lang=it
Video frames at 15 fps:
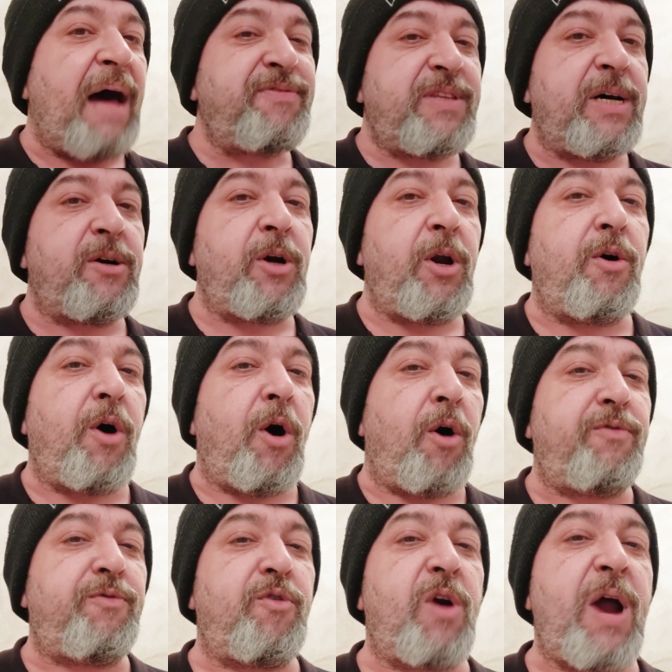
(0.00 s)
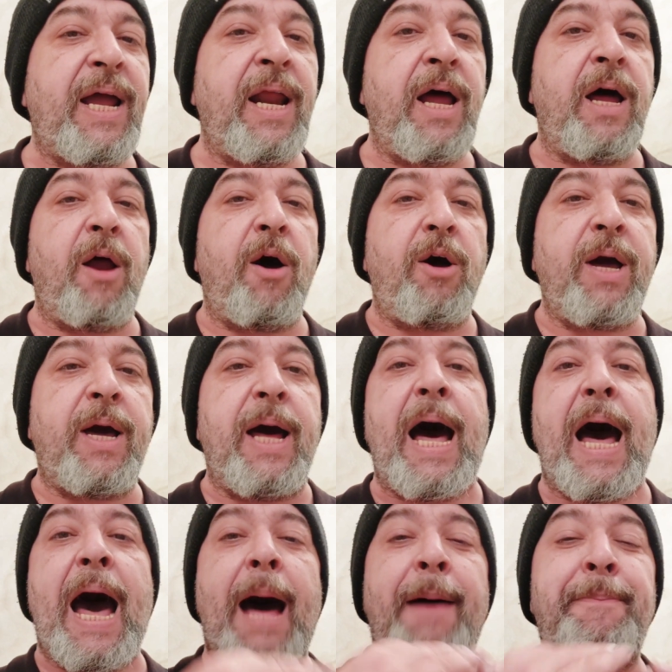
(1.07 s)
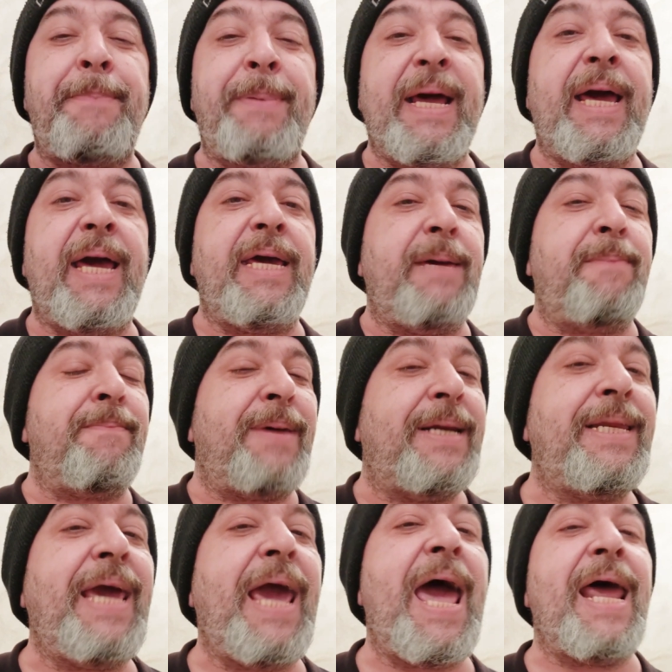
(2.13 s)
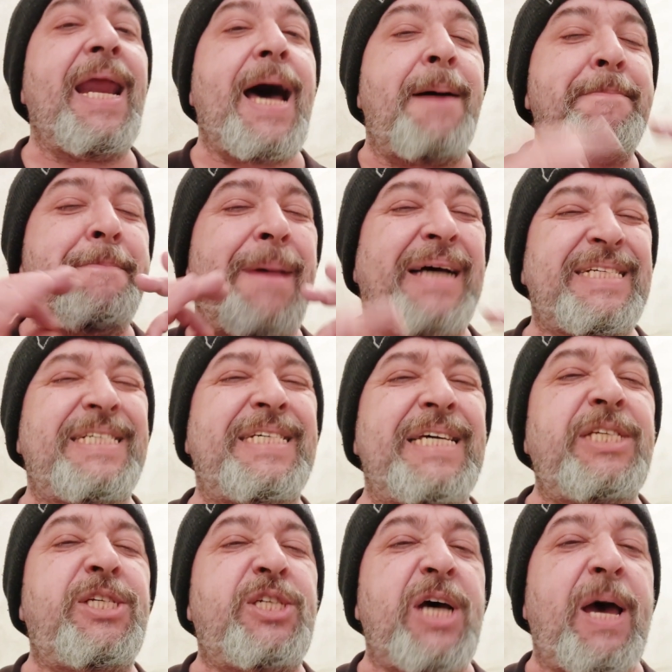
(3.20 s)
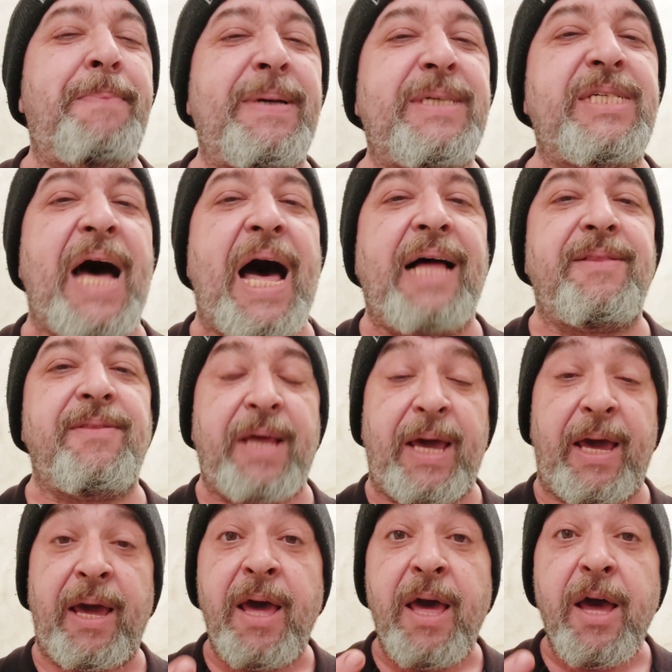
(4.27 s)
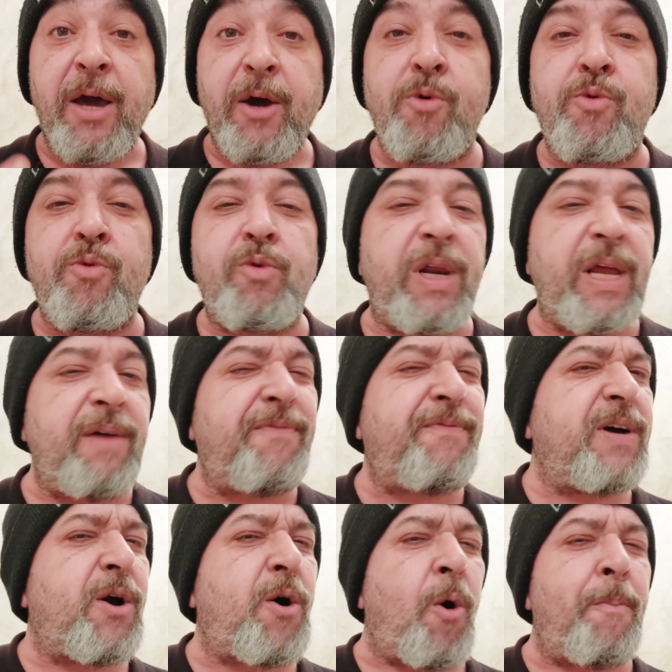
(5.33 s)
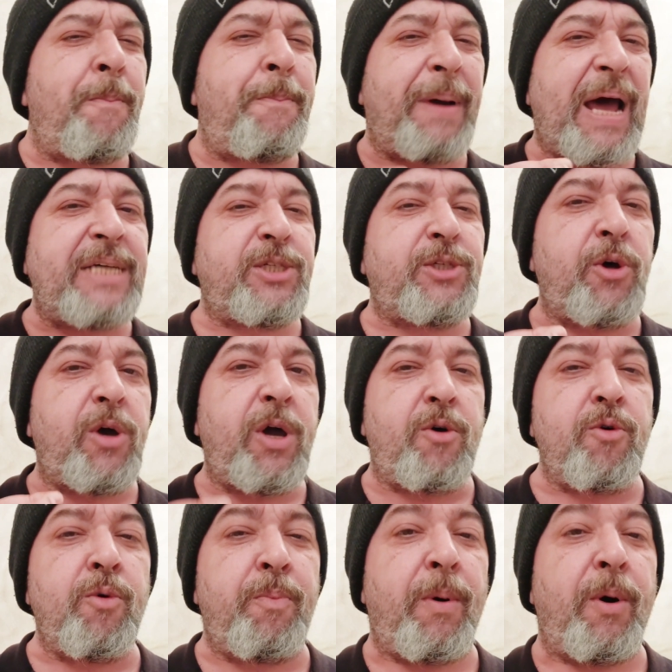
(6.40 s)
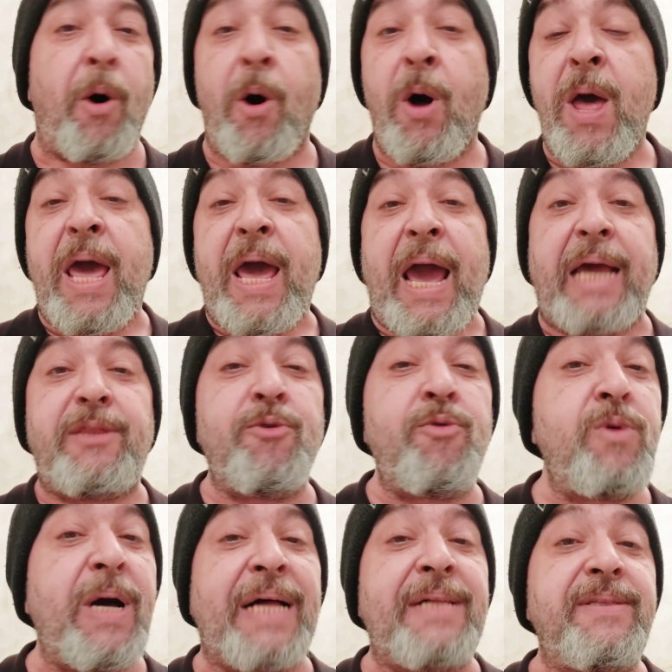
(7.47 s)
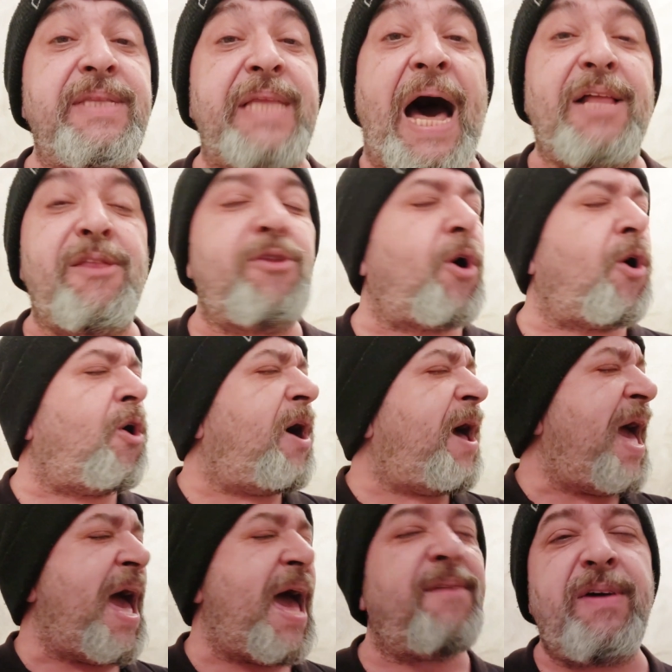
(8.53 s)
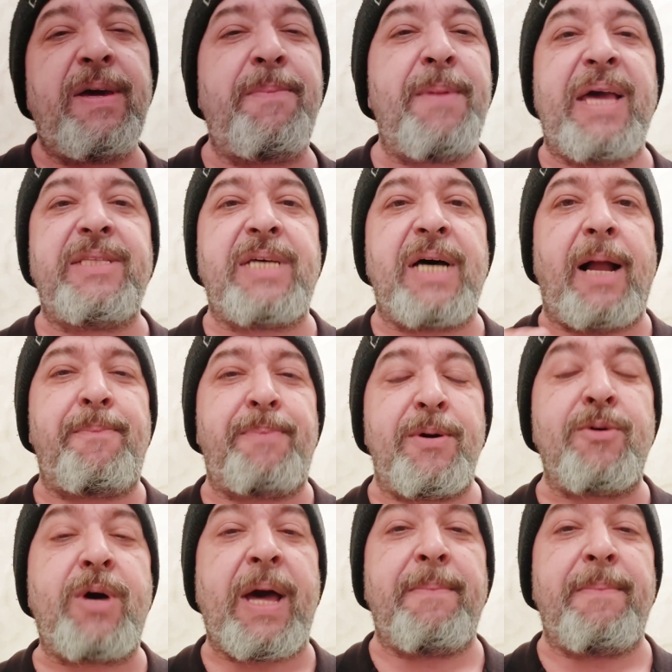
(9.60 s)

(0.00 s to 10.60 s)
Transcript: Afterglow of Ragnarok apre in maniera massiccia e pesante, con un riff compresso e cupo ed un cantato heavy metal più